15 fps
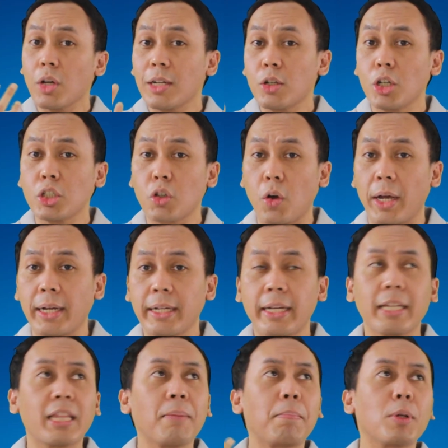soal Dogecoin,
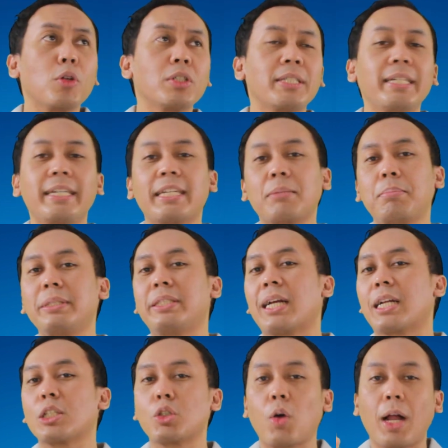kita perlu sedikit
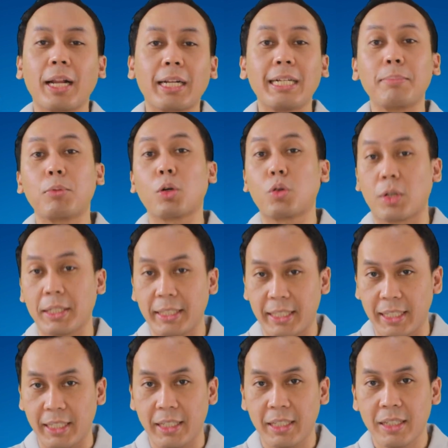bicara soal
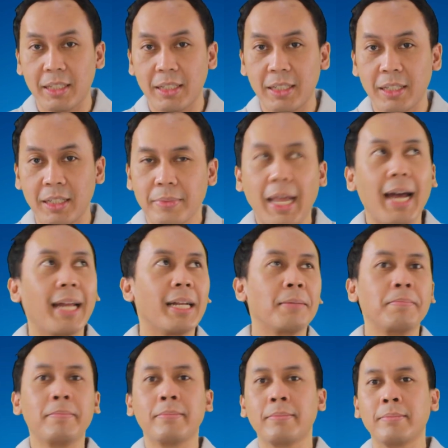cryptocurrency.
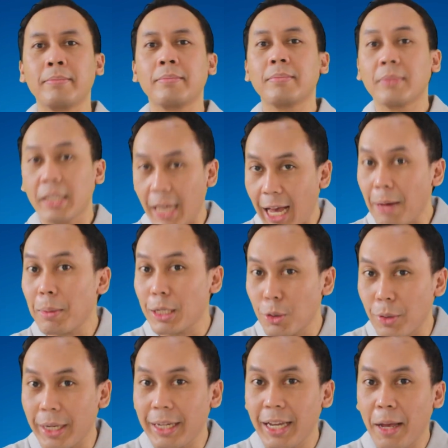Dan hmm, ya by the
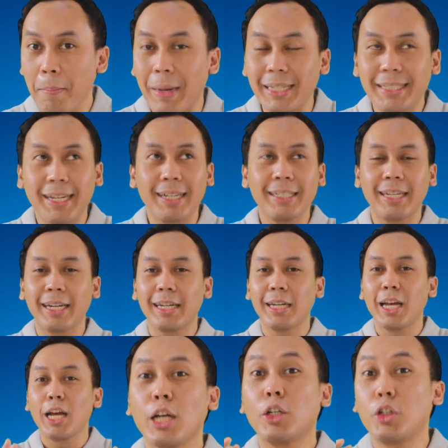way, bacanya
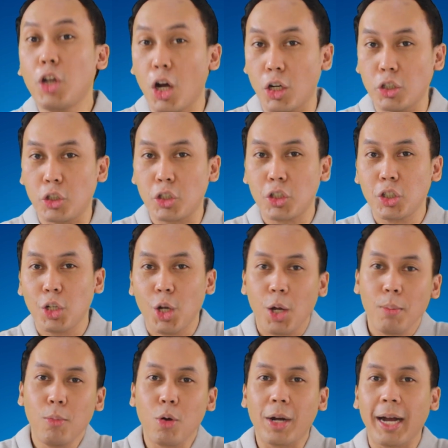Doge,
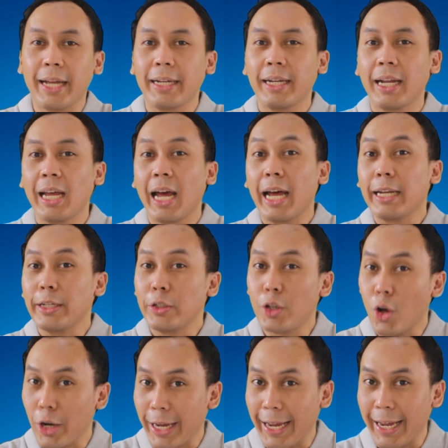bukan
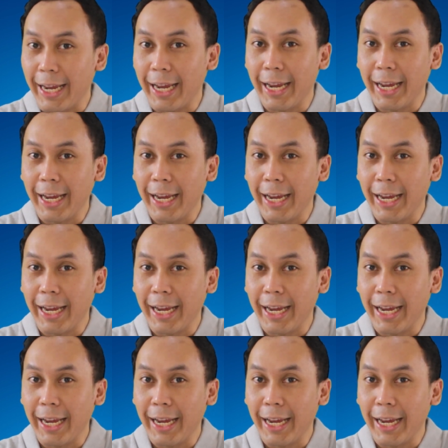Doge.